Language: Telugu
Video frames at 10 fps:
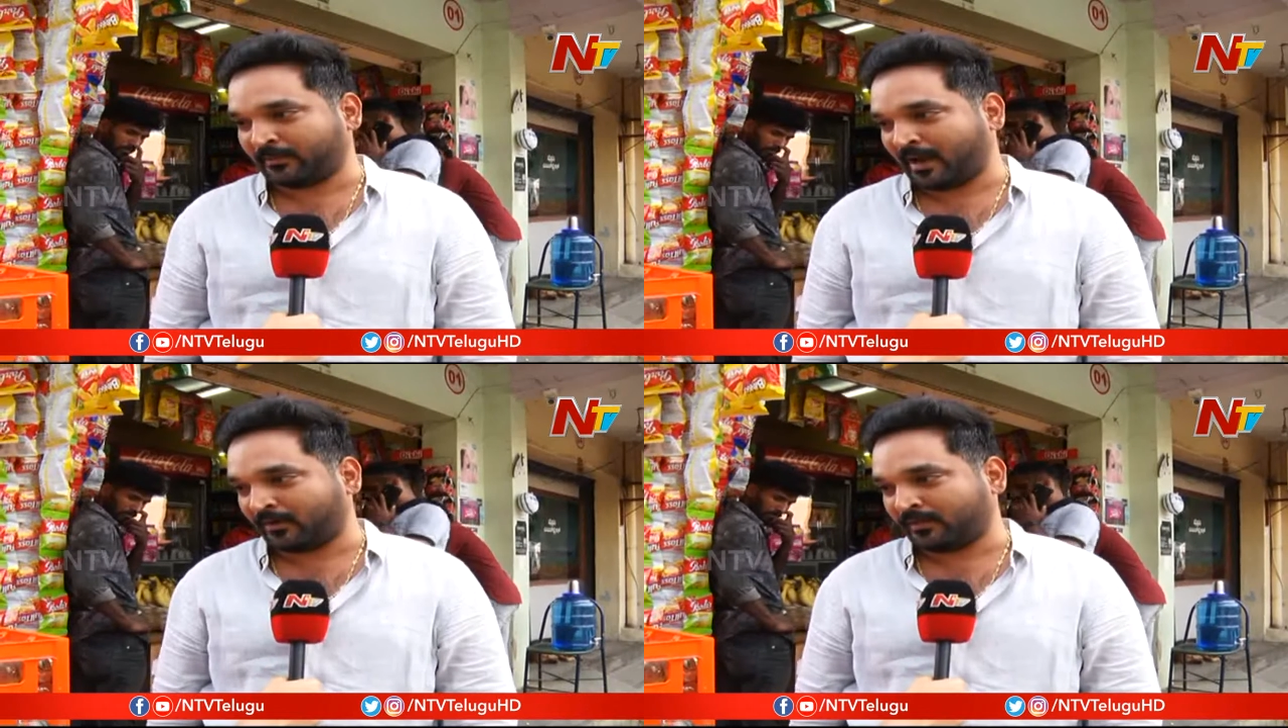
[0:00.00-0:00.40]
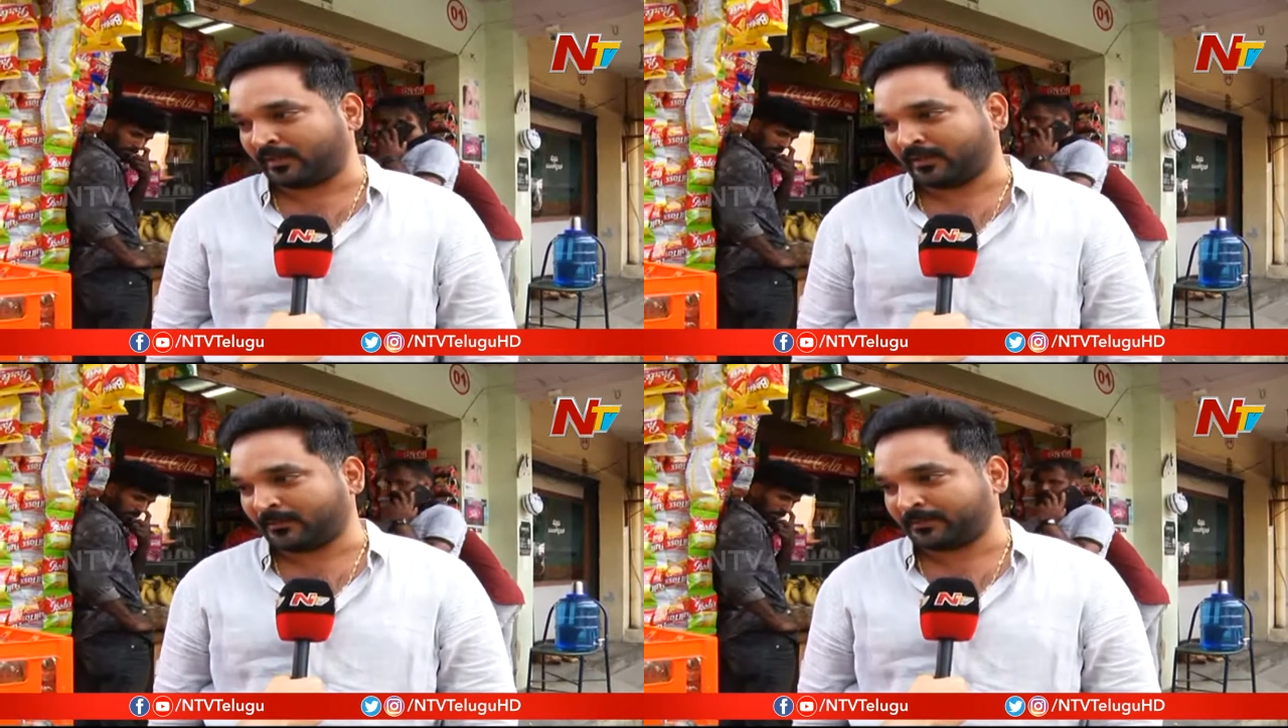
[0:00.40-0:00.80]

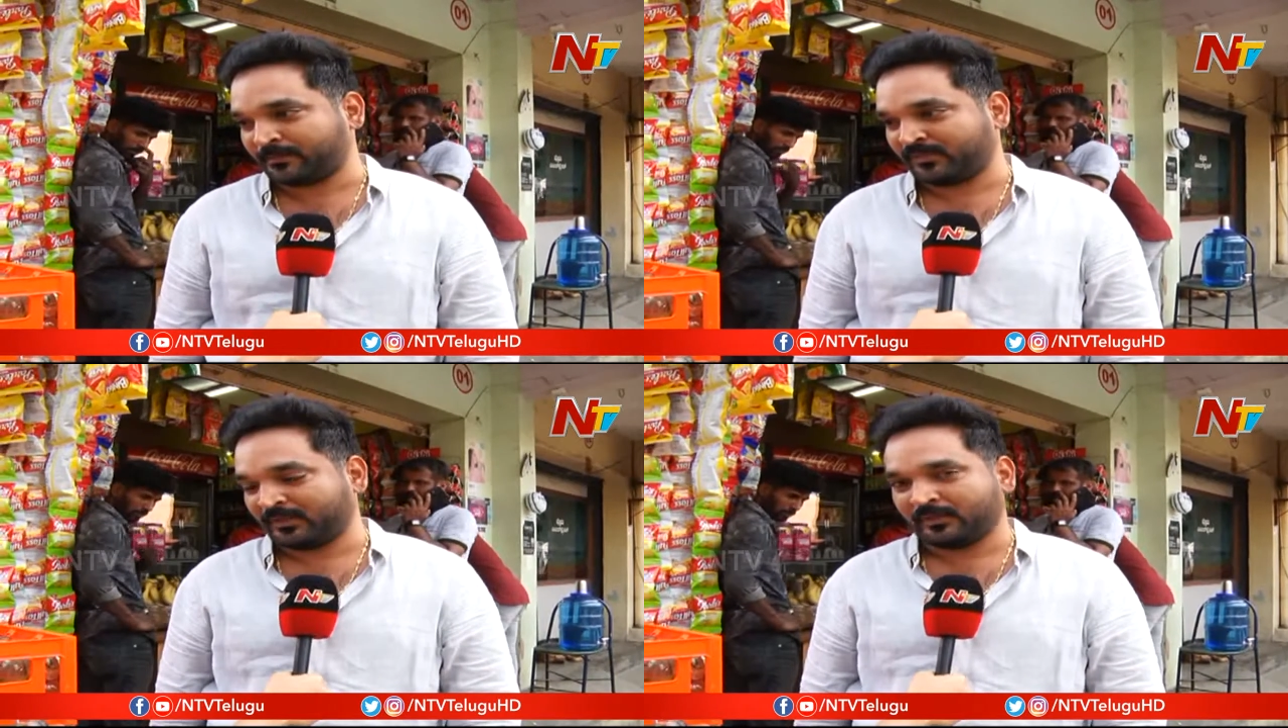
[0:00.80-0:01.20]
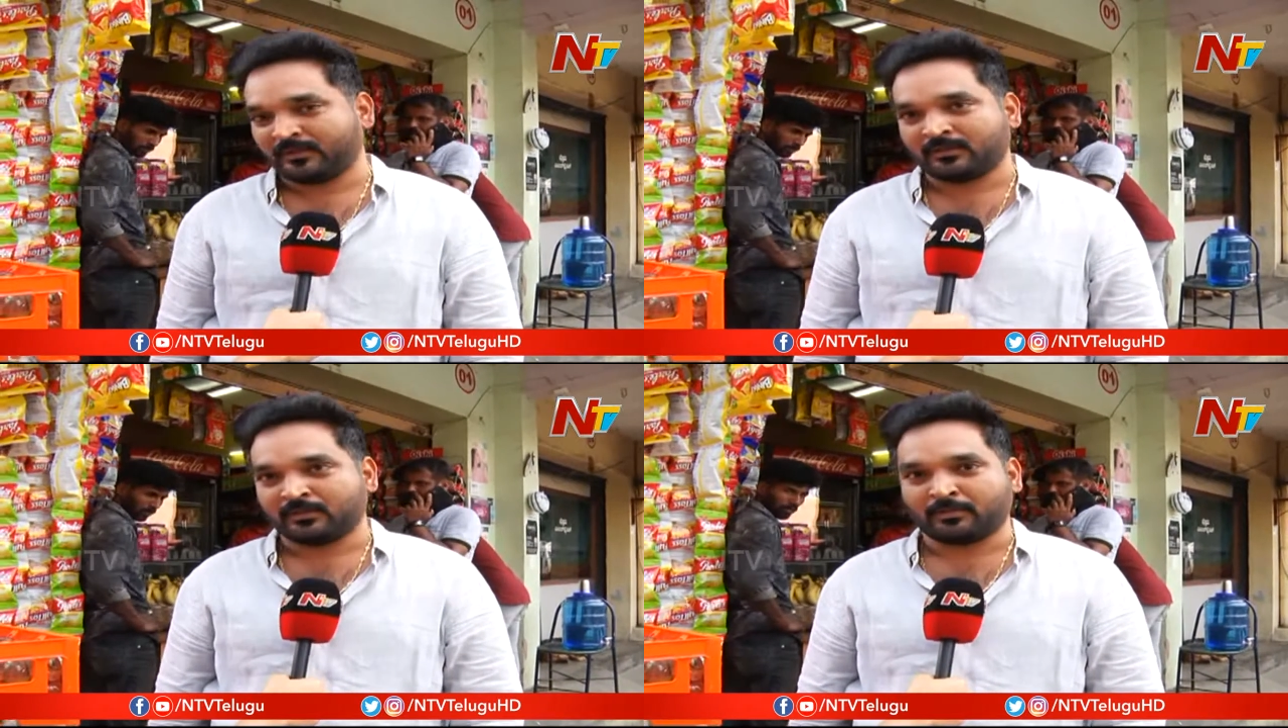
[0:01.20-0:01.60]
బెంగళూరులోనే
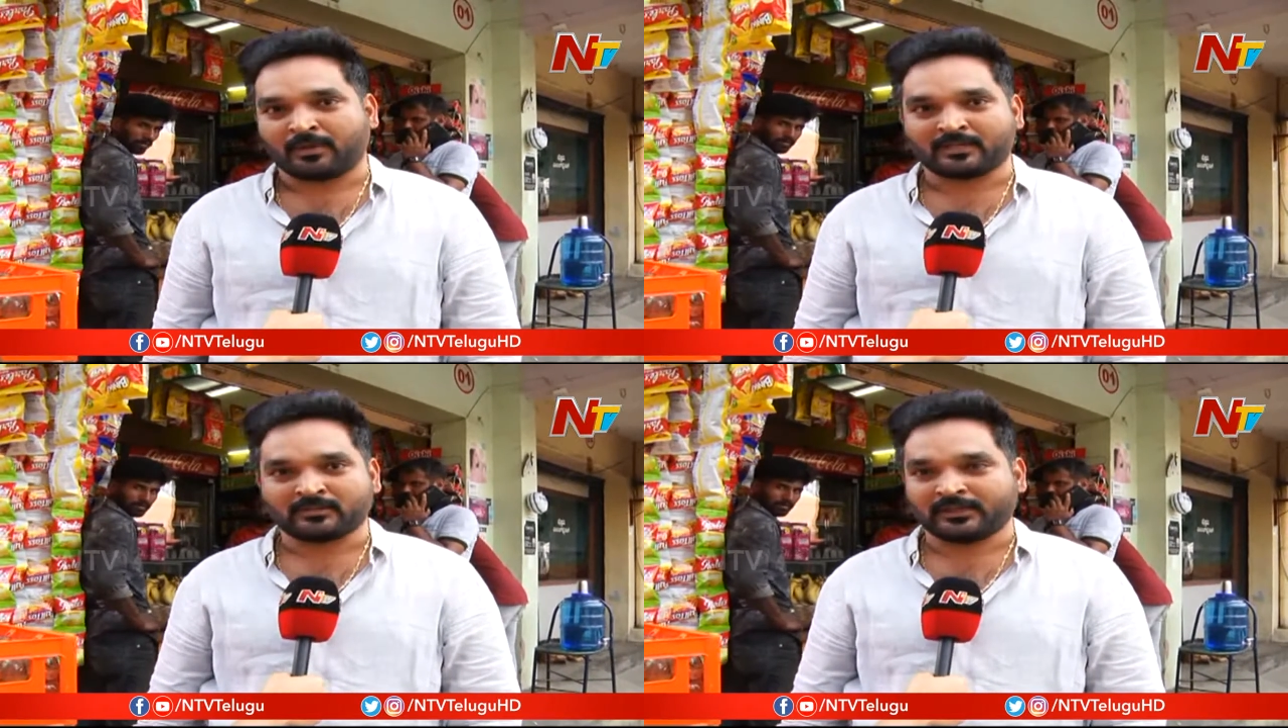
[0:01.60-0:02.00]
సో పాస్ట్